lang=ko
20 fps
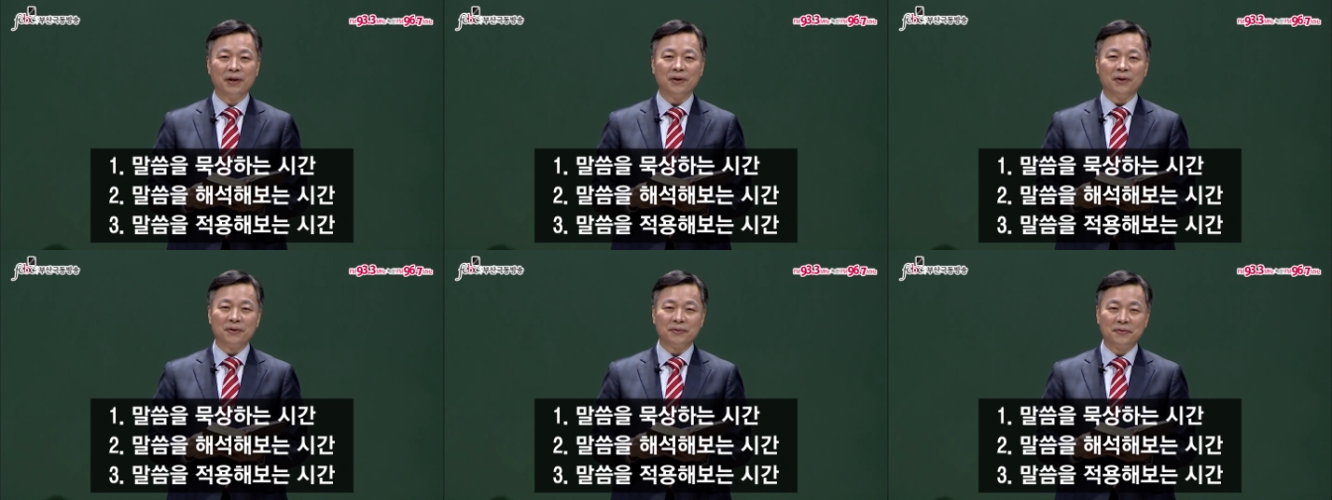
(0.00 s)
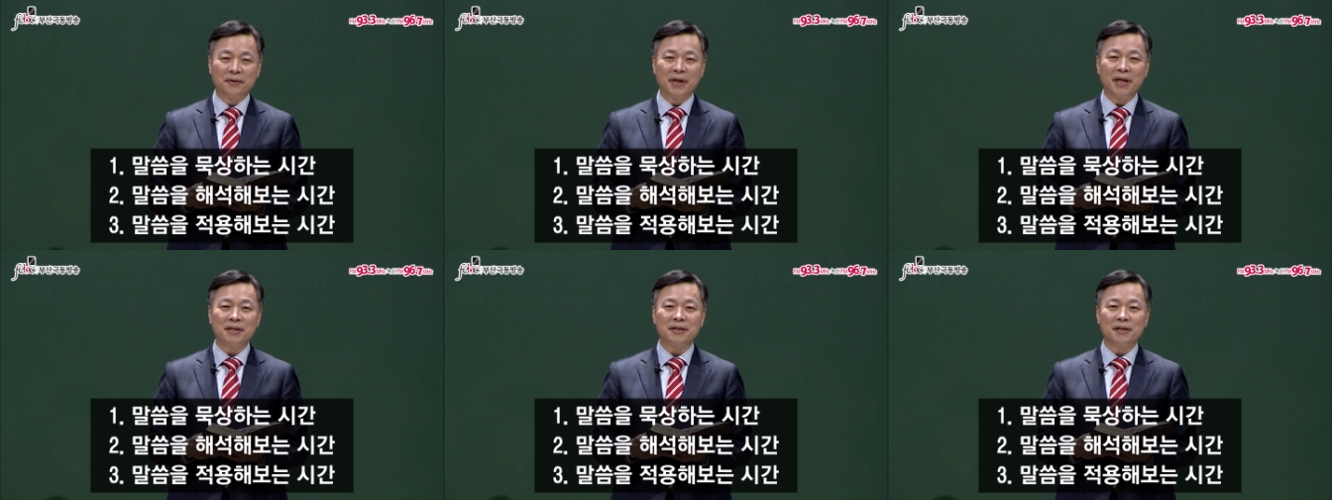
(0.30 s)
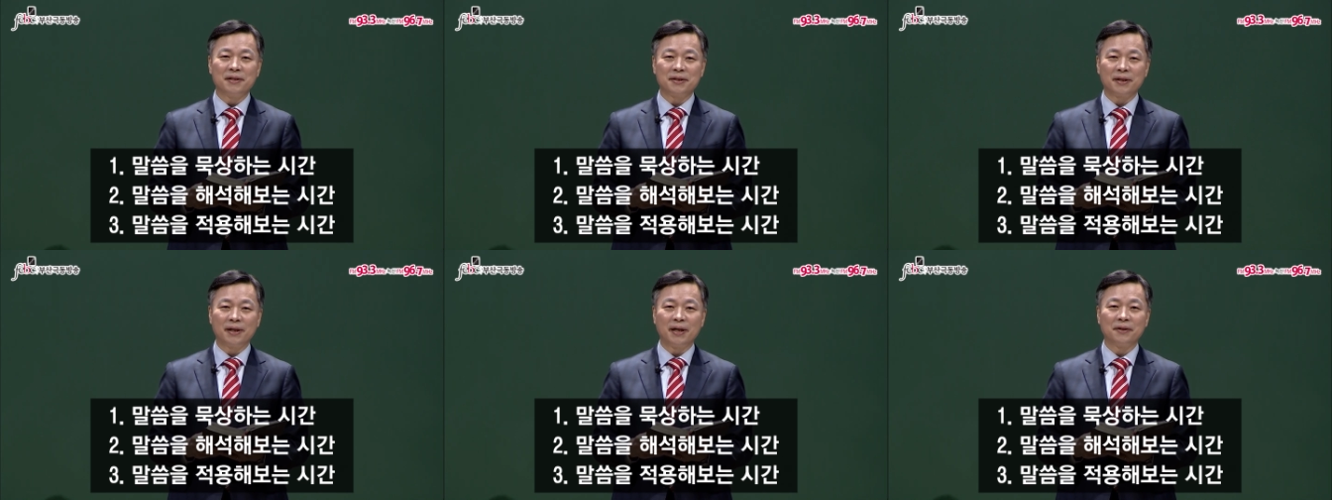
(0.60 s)
어떻게
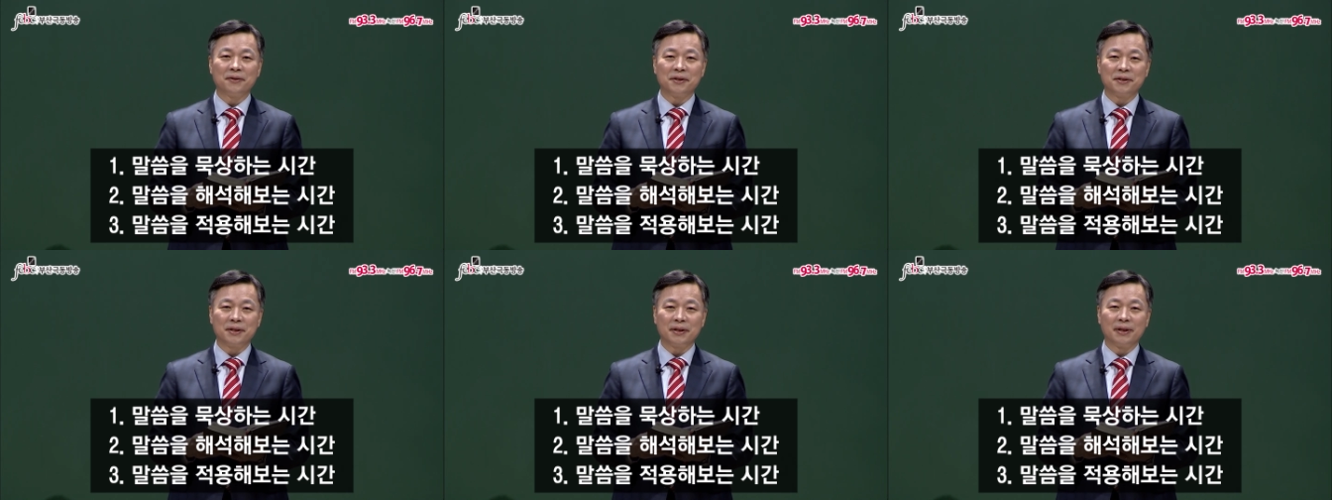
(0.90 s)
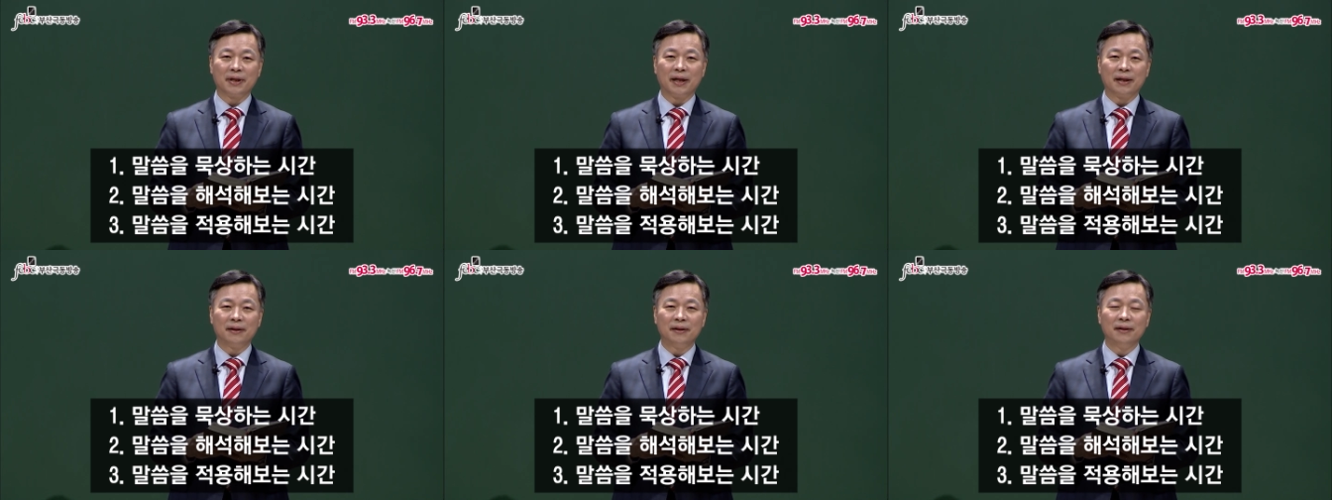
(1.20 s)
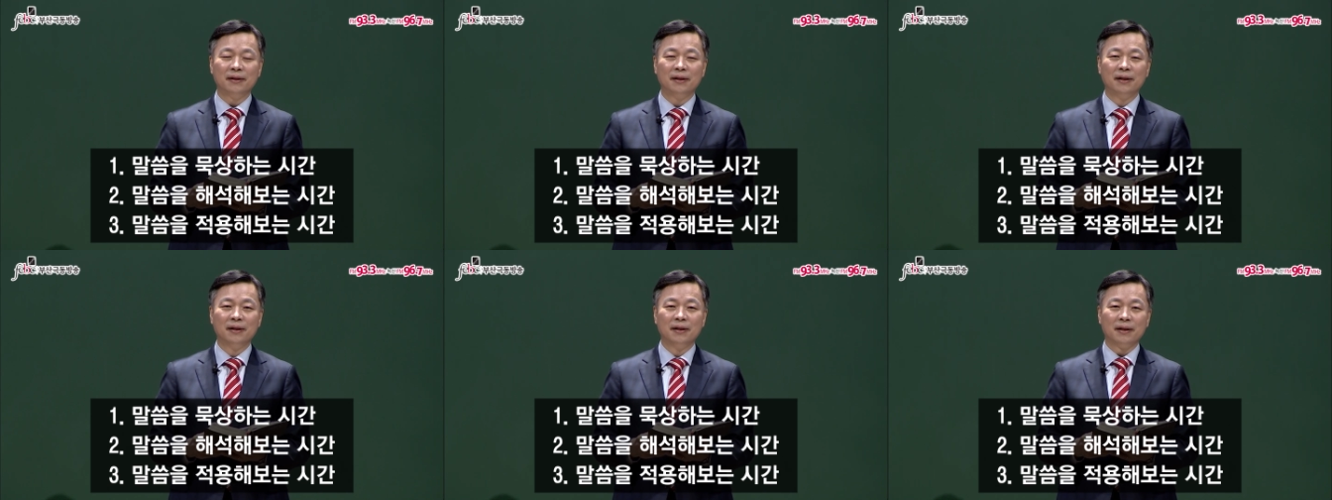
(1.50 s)
실천할
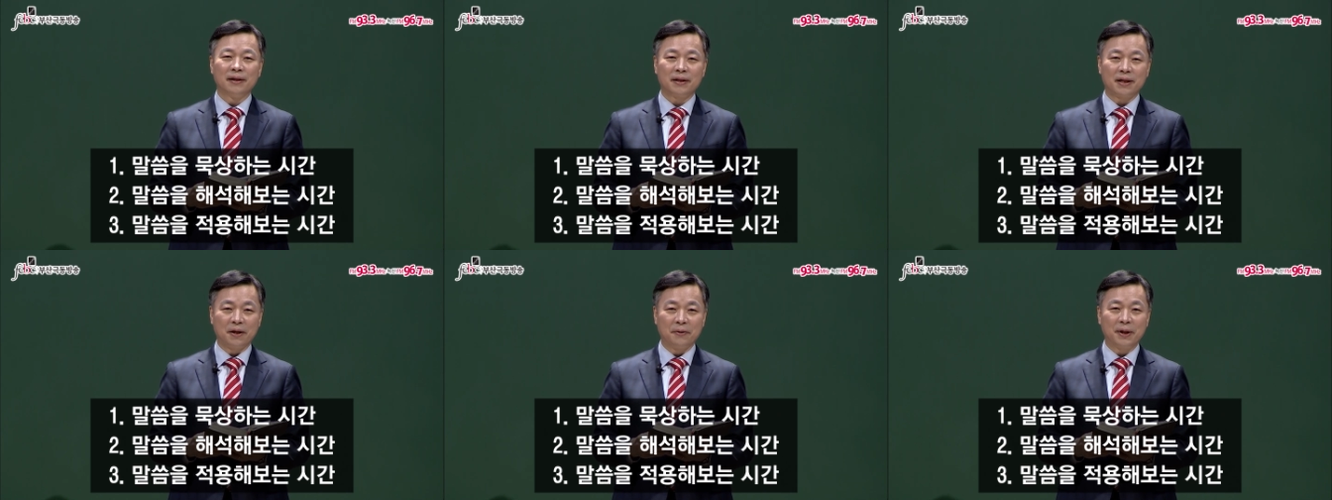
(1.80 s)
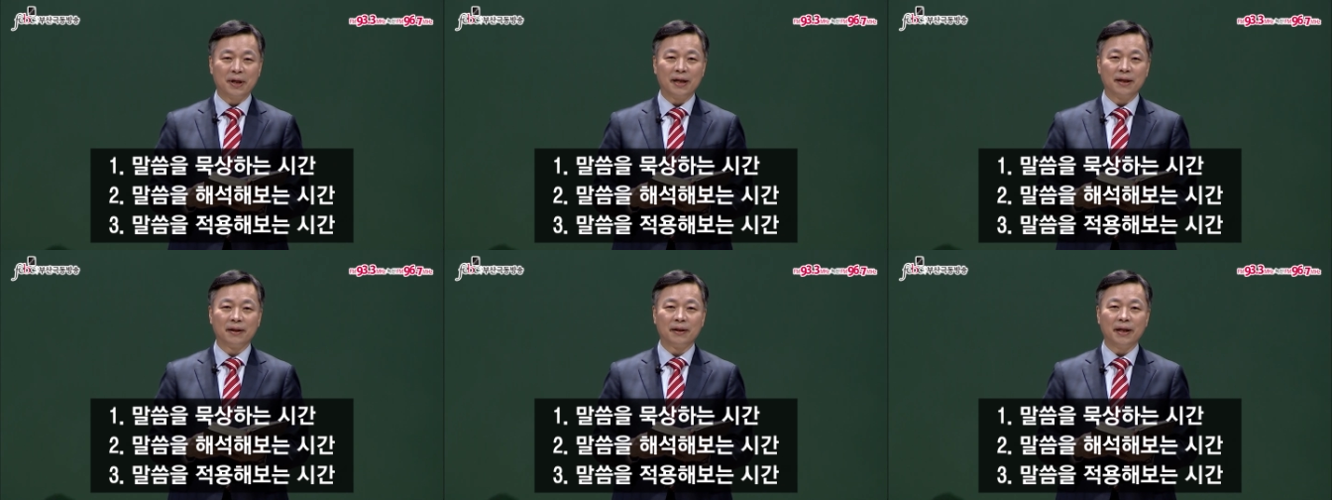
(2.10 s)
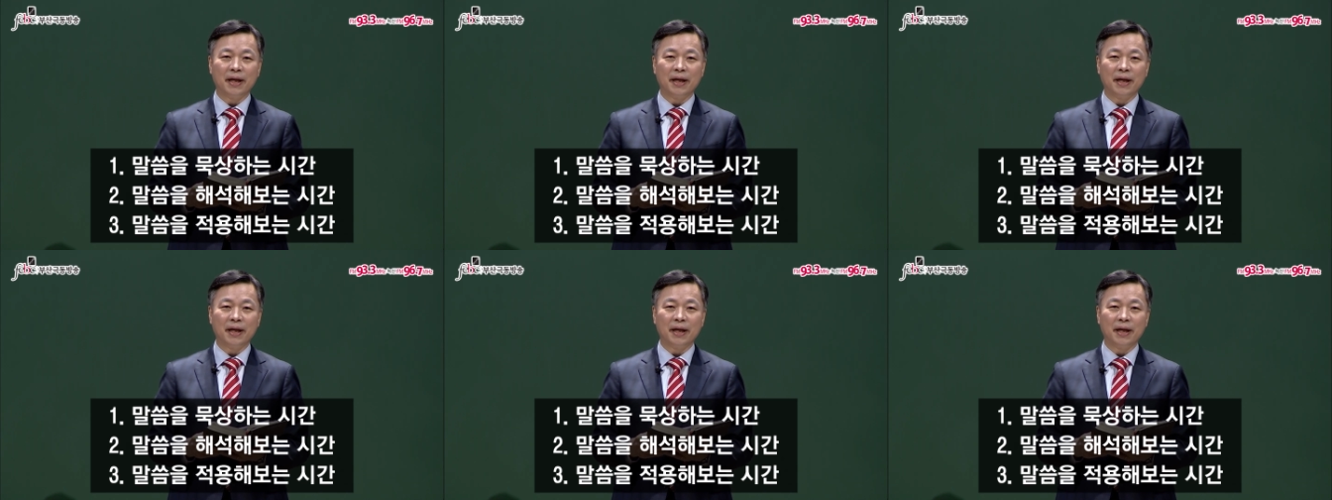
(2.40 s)
것인가를 계획하는